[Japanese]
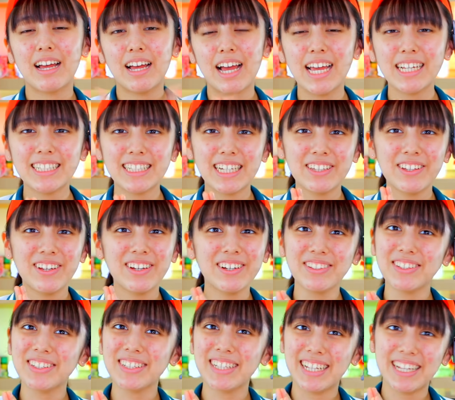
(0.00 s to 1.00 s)
はい、じゃあという
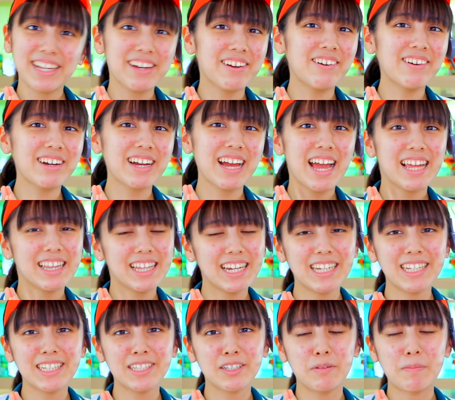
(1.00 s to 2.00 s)
ことでね、今回
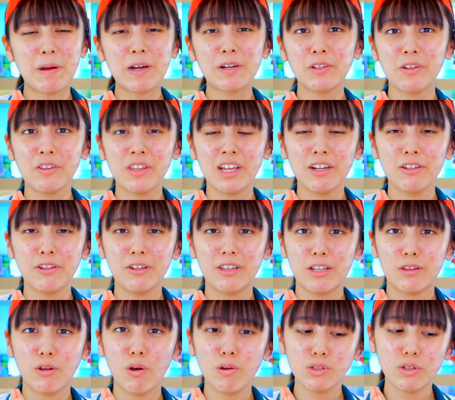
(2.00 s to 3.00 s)
新しくマクドナルド
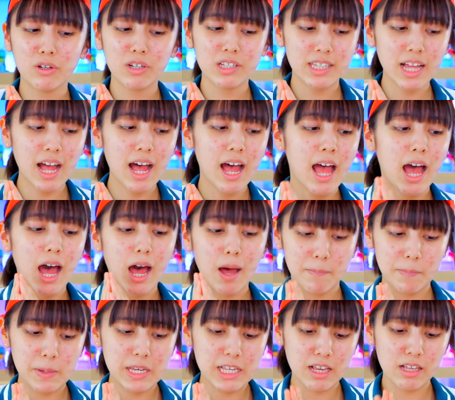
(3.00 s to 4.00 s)
で登場した
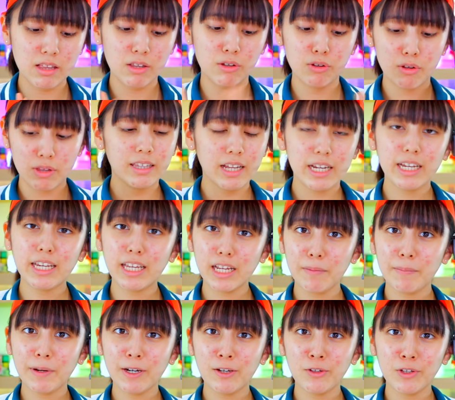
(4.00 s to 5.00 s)
ハッピーセットのなりき
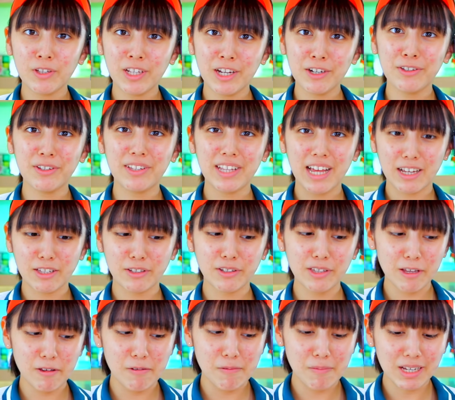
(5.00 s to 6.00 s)
りマクドナルドで遊
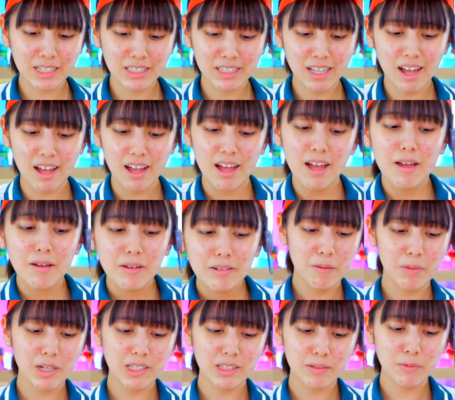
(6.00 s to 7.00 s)
んでみました。
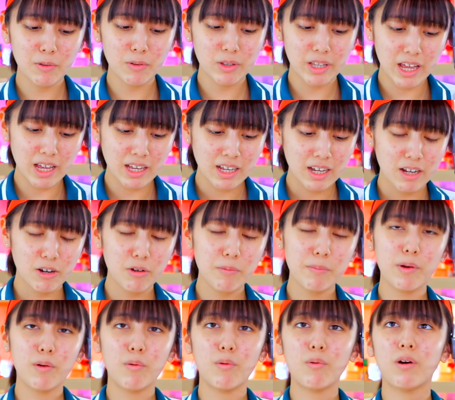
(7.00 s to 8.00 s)
マジもうね、
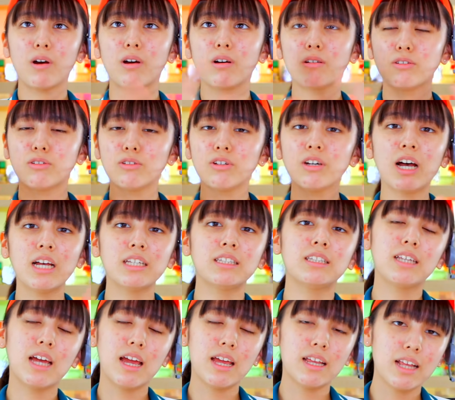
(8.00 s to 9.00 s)
ロメオじゅうはっ
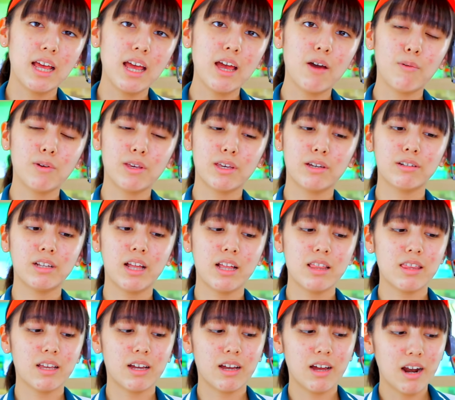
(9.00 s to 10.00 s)
さいで大きく
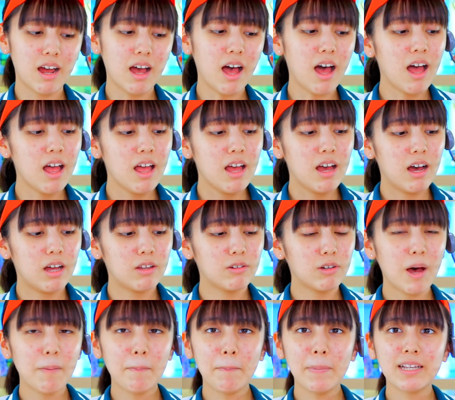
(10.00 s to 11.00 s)
なってからあ
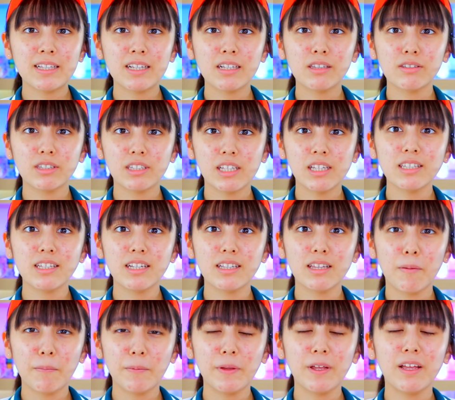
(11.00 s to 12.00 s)
のハッピーセット全然
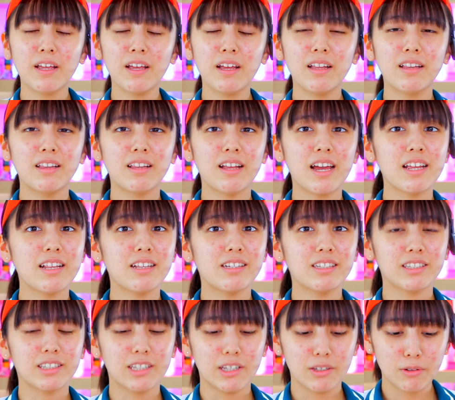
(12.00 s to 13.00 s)
食べないん
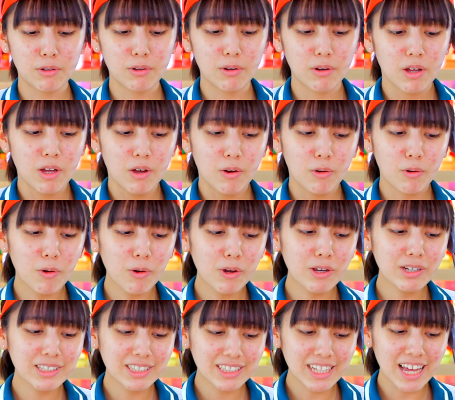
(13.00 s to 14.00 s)
ですけど、こう
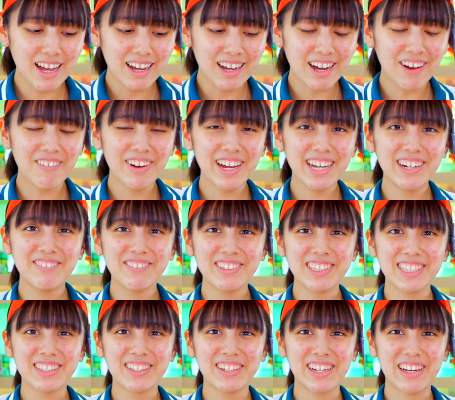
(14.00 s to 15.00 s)
いうさ可愛いおも
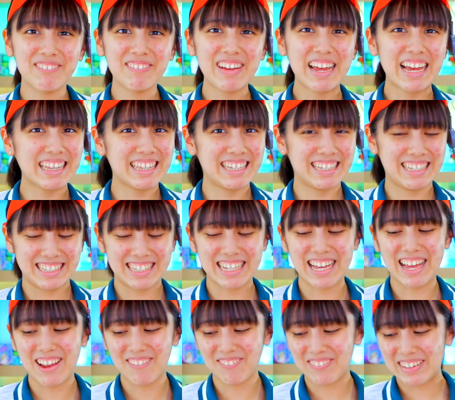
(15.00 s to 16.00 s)
ちゃとか目当てで
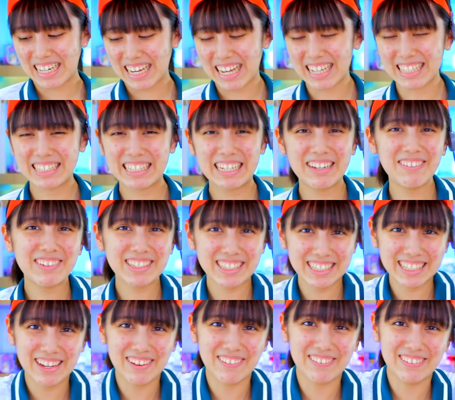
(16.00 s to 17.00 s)
さ、やっぱり買っちゃいま
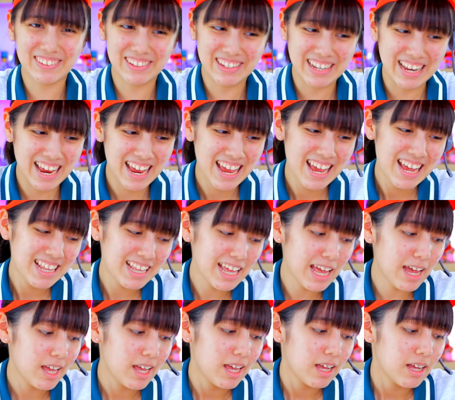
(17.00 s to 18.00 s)
すね、本当に。で、
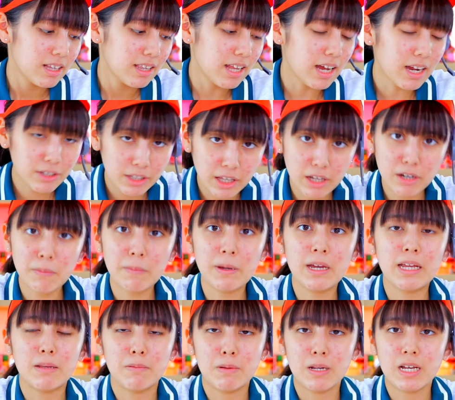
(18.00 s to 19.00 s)
なくなる
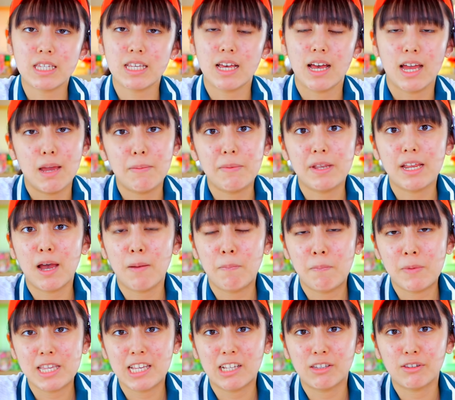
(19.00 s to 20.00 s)
前に皆さん早めに
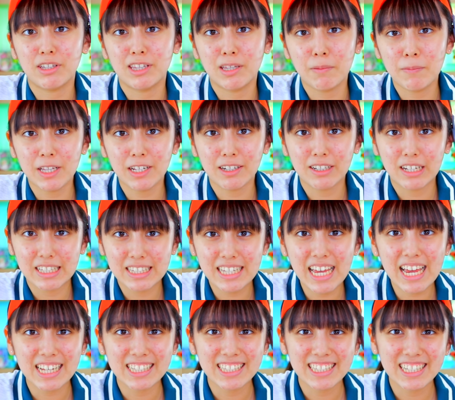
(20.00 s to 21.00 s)
ハッピーセット行ってみてくだ
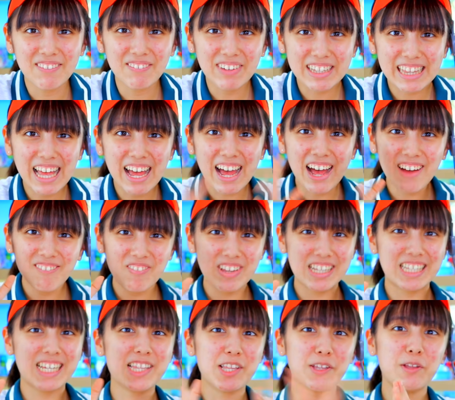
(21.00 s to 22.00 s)
さい。じゃあまた
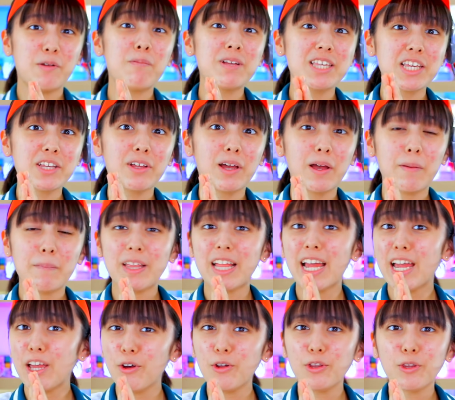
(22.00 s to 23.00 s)
ハッピーセットのおもちゃとか見
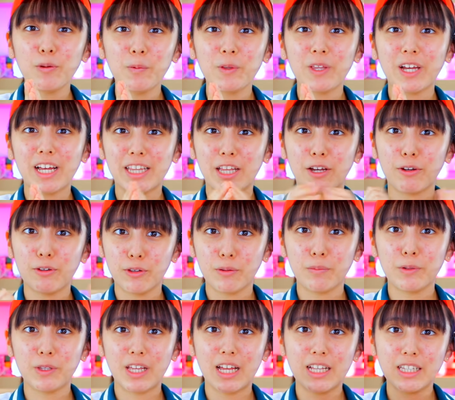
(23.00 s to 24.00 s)
たいよと思った方、
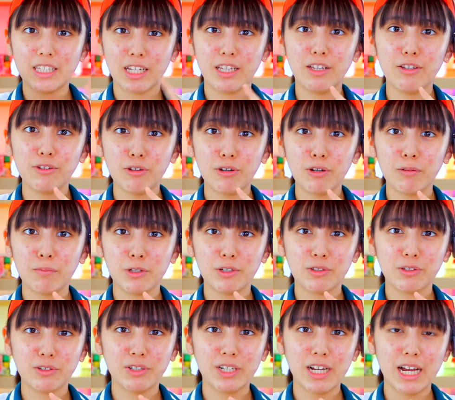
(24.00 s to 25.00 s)
グッドボタン、チャンネル登録もよ
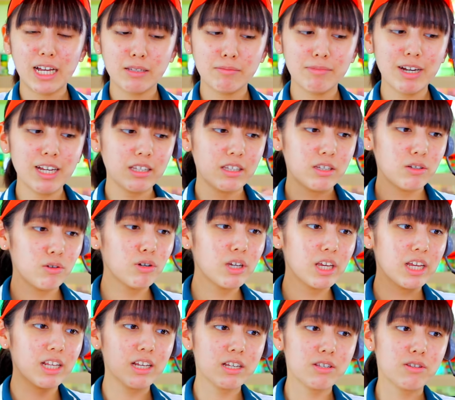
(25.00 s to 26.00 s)
ろしくお願いします。
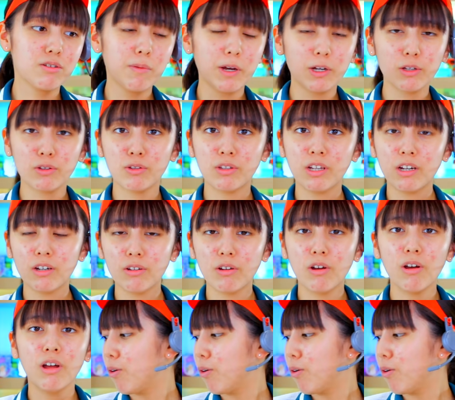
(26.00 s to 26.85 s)
ロッキーたちとマクドナルド